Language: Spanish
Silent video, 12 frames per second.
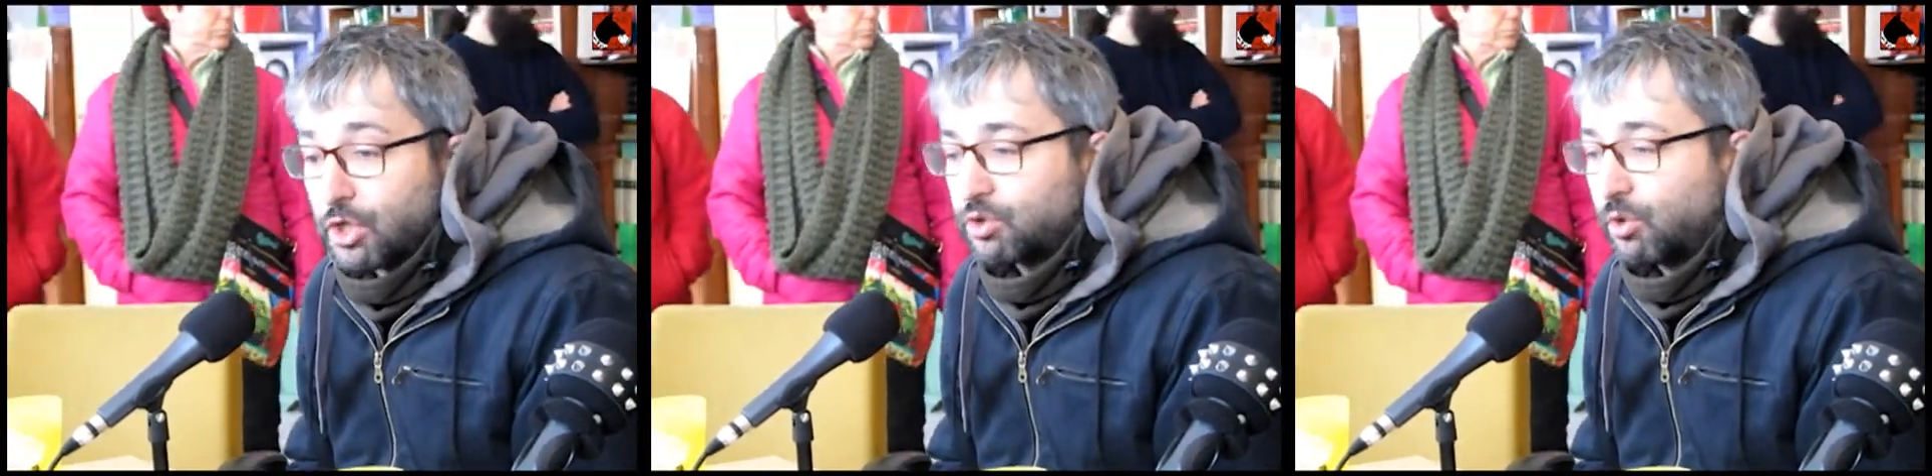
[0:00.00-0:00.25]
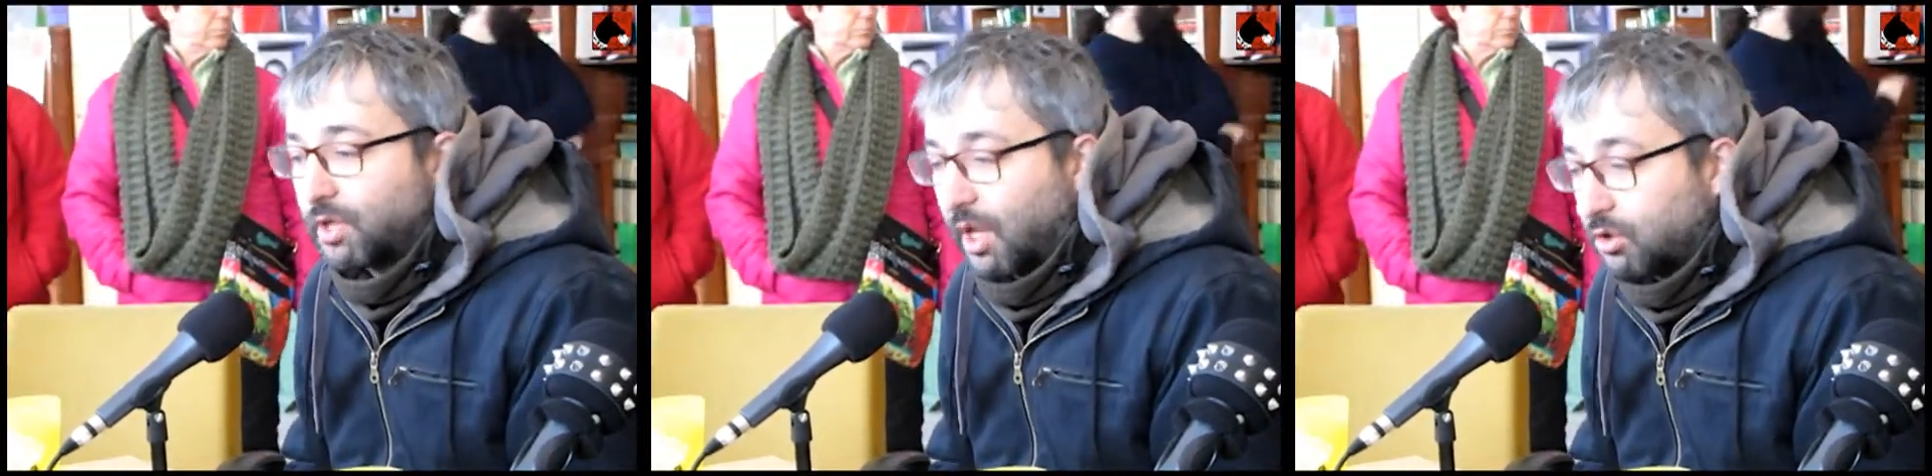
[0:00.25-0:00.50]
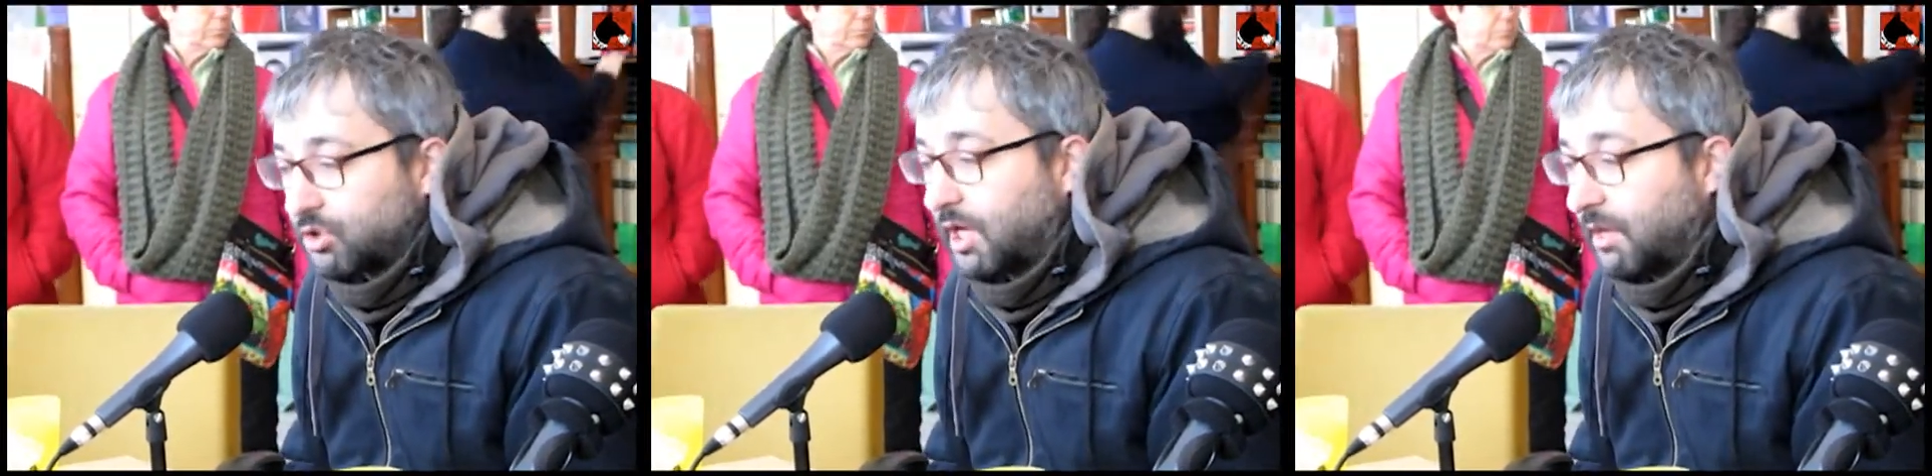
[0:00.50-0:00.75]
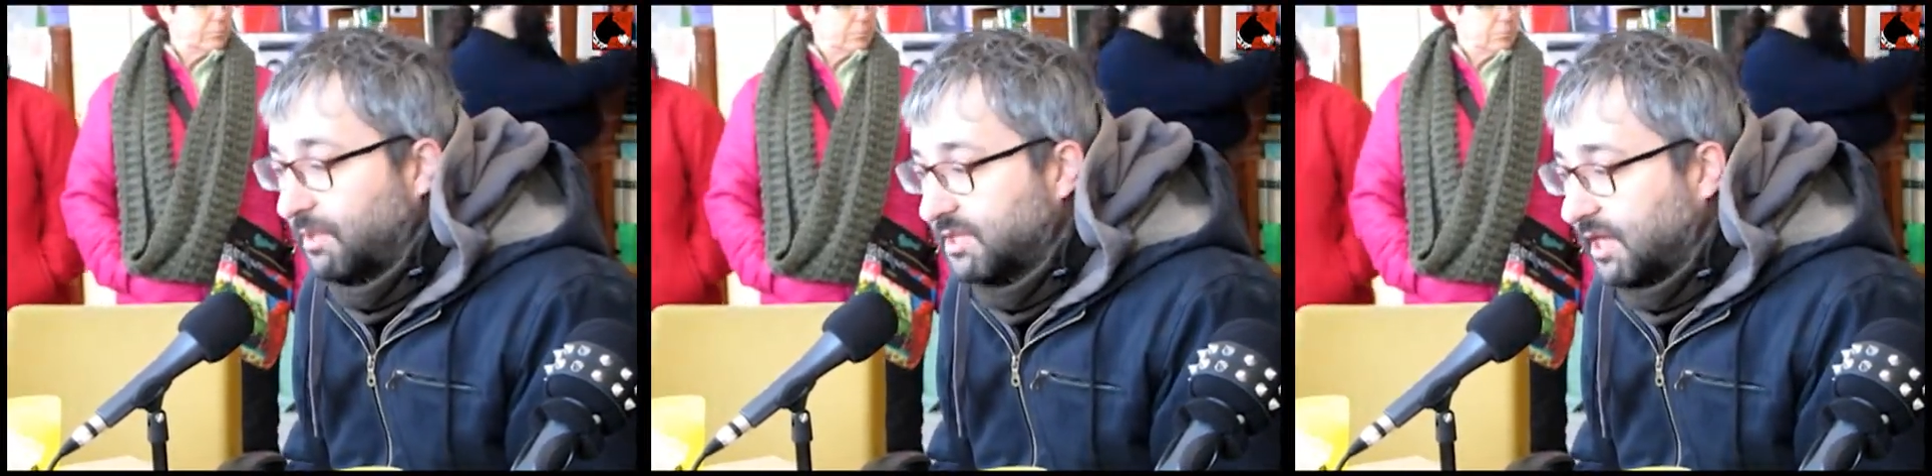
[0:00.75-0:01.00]
resultados de
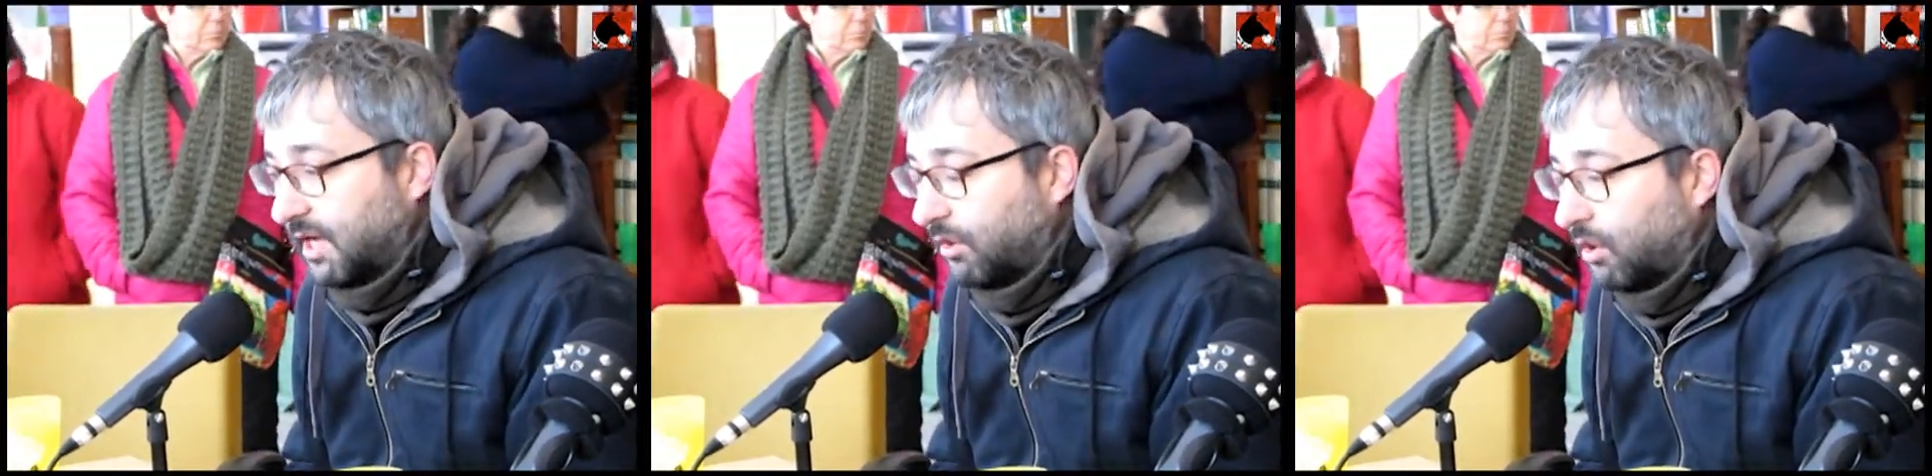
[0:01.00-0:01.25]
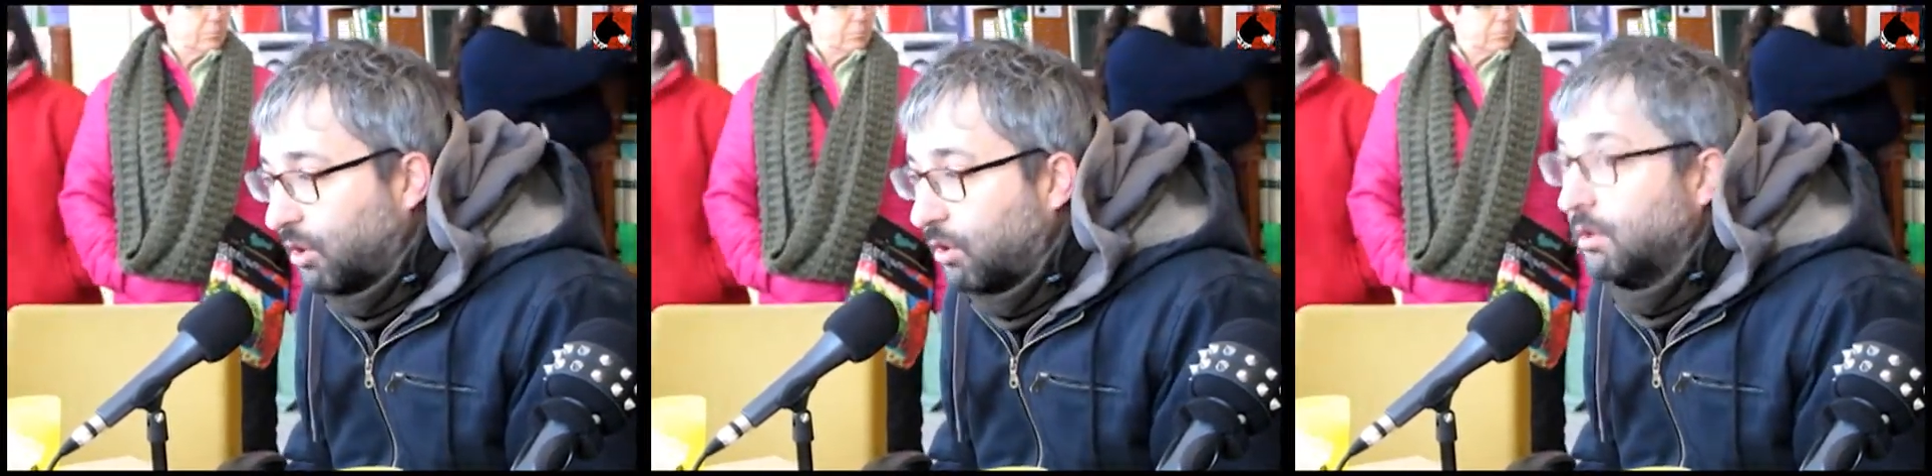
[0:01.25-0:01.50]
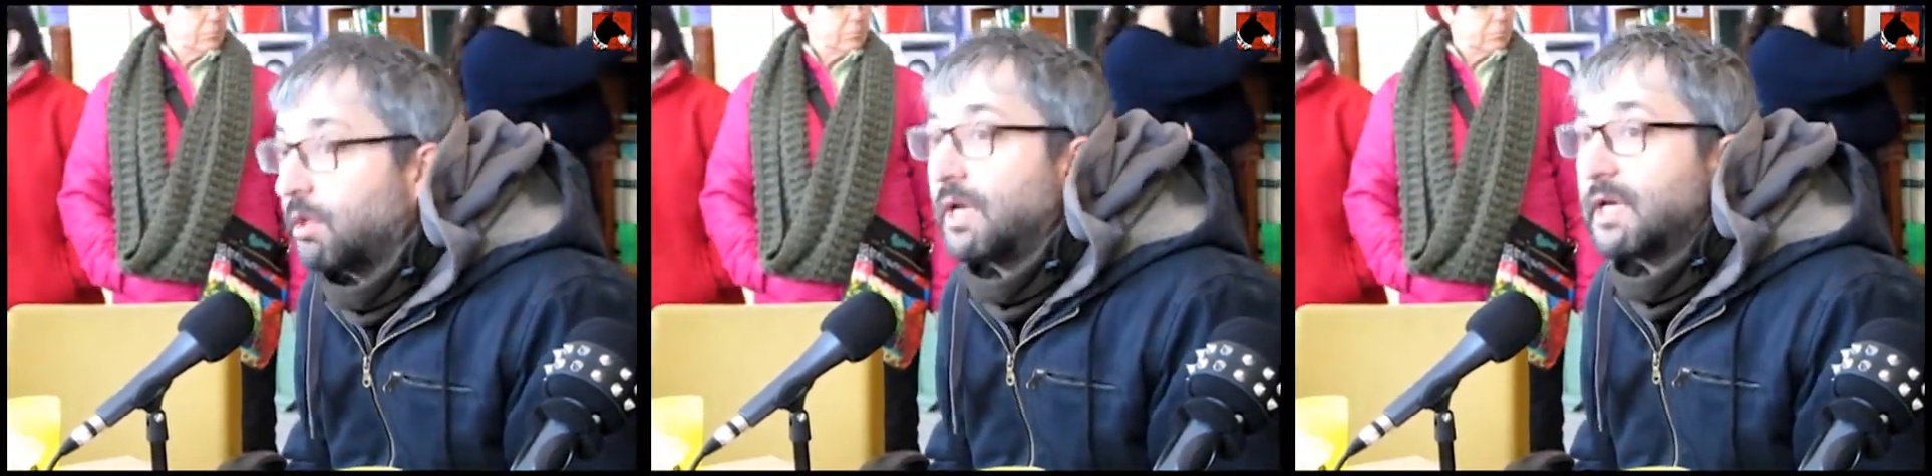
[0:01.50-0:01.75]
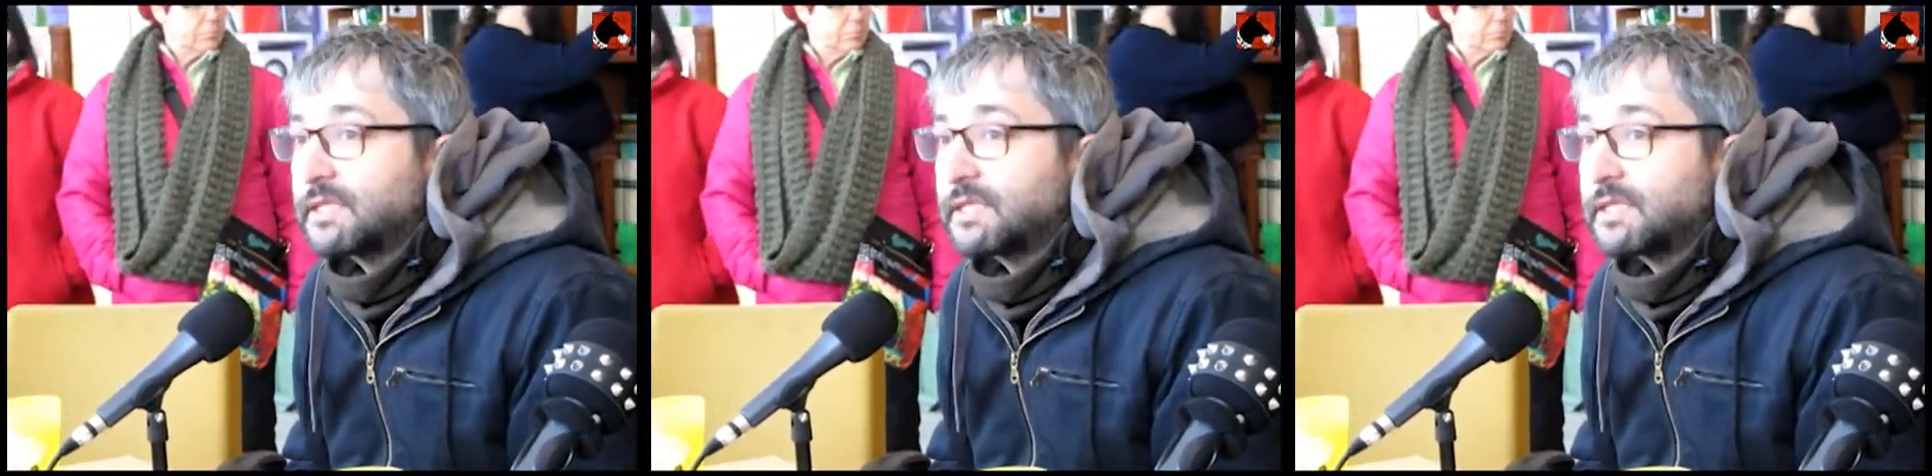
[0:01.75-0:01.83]
la investigación